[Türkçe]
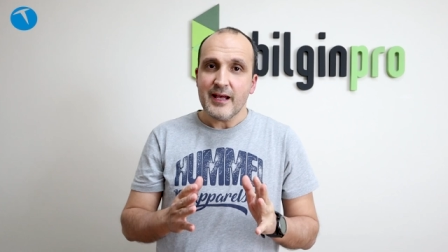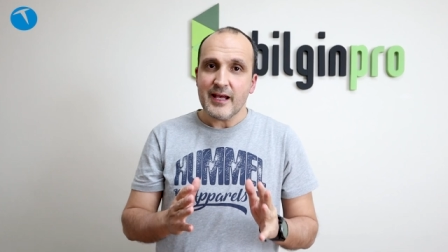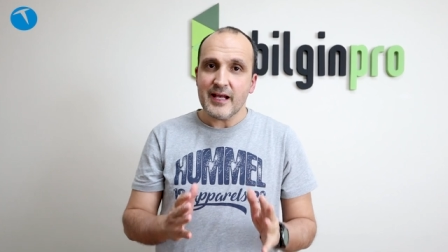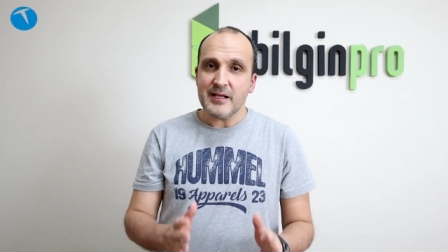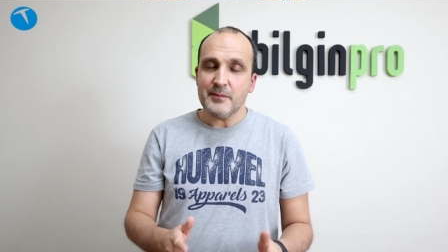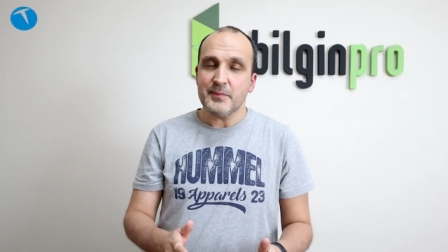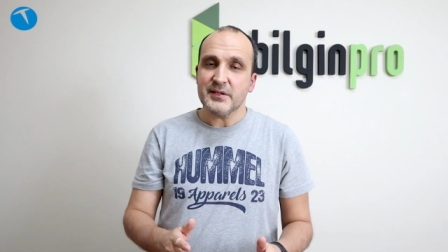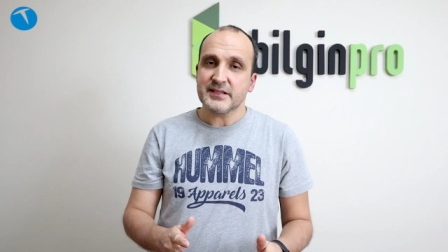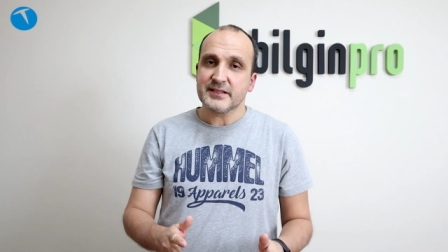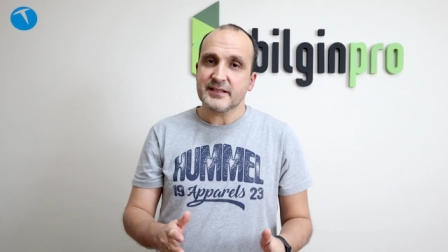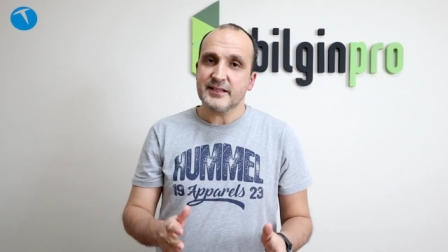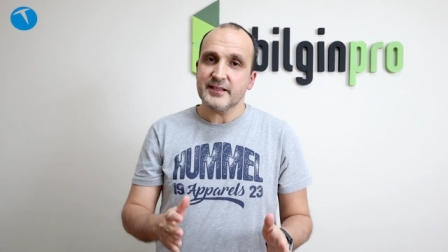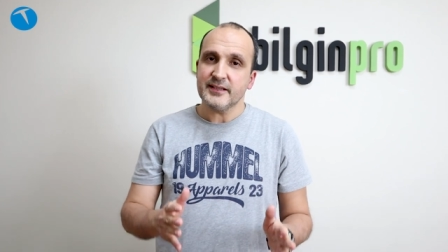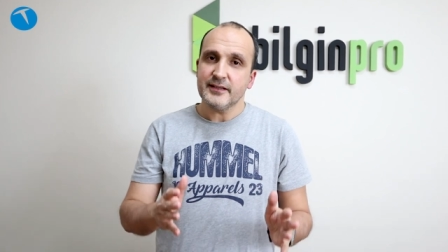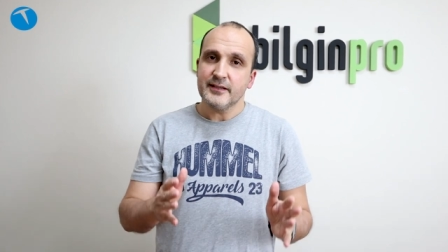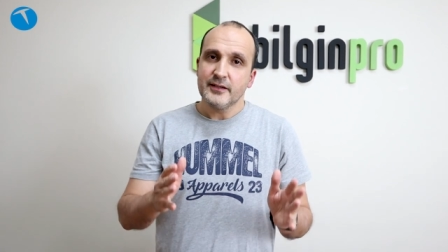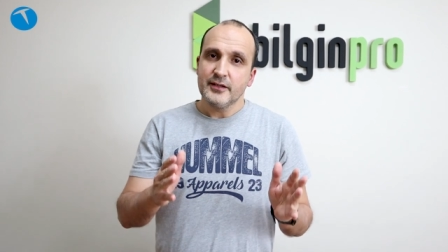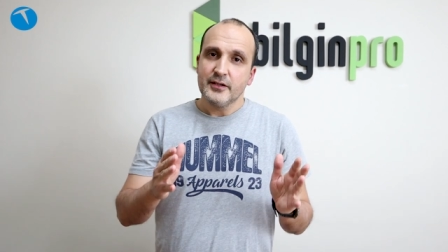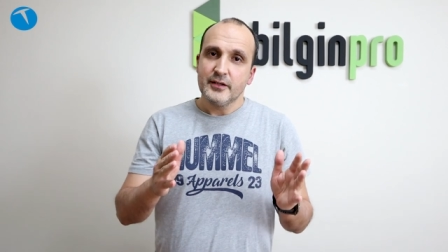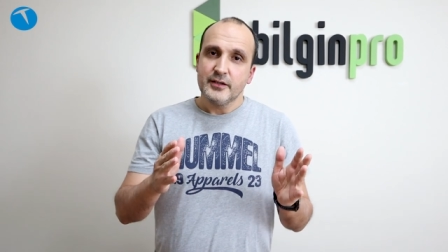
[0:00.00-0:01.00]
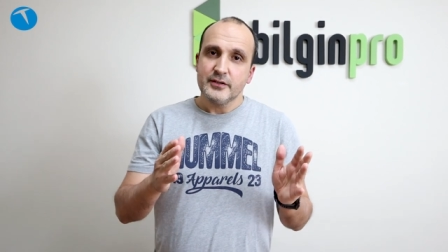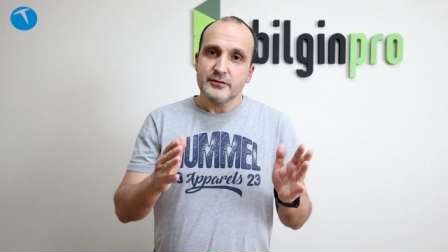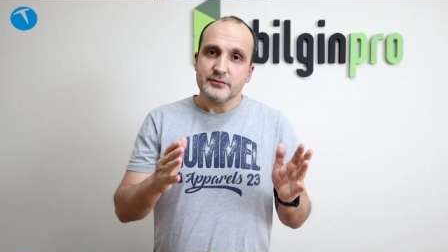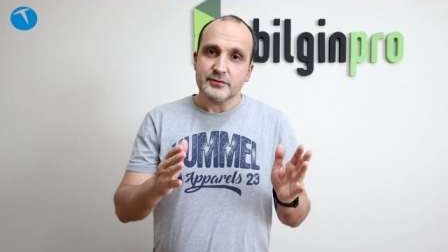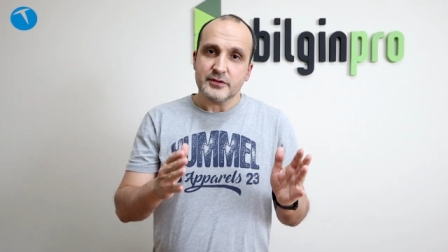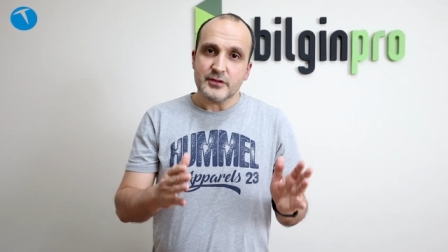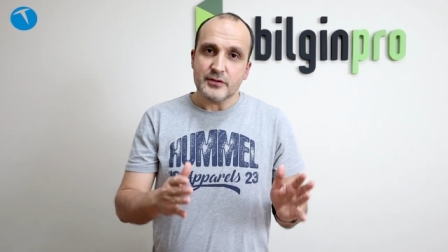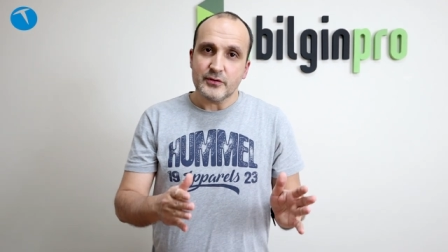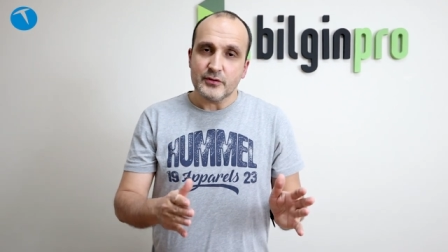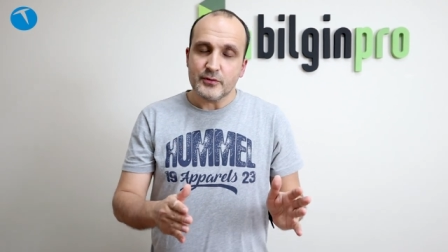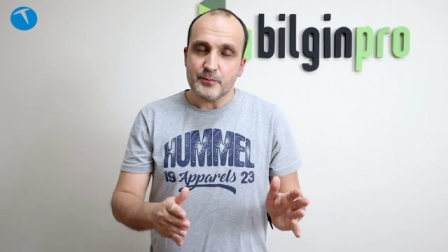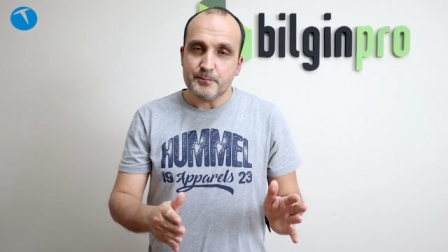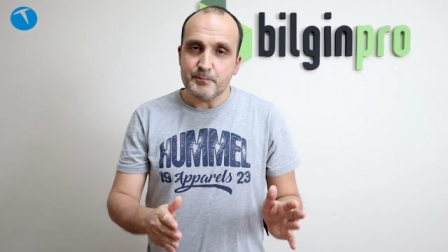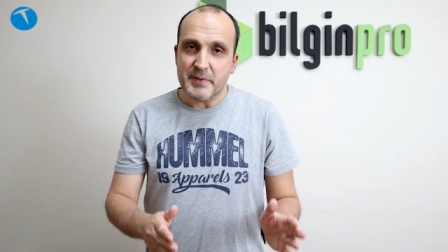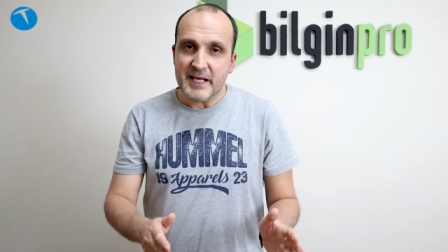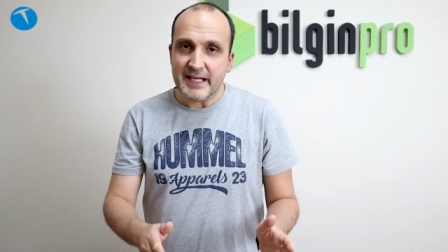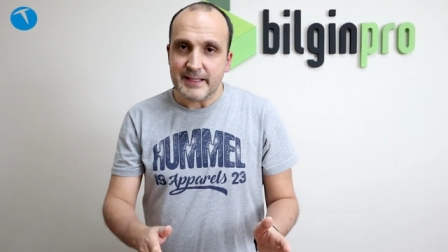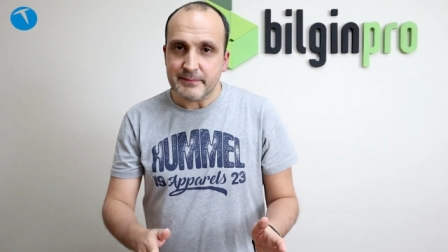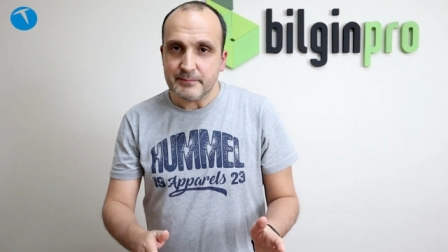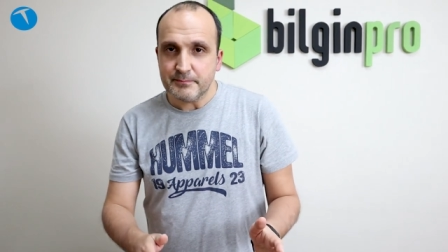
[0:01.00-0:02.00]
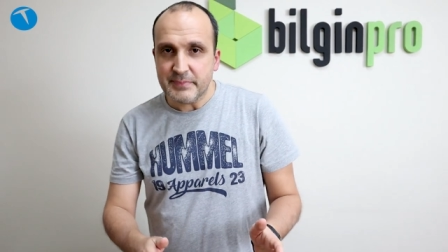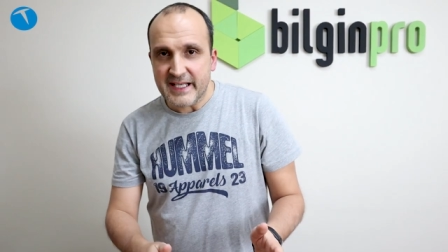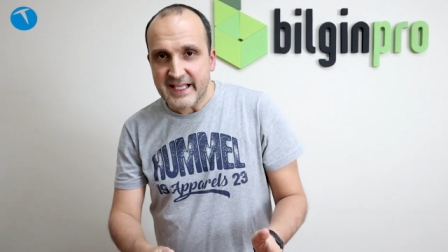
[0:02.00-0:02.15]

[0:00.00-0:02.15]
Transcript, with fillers: Elbette ee,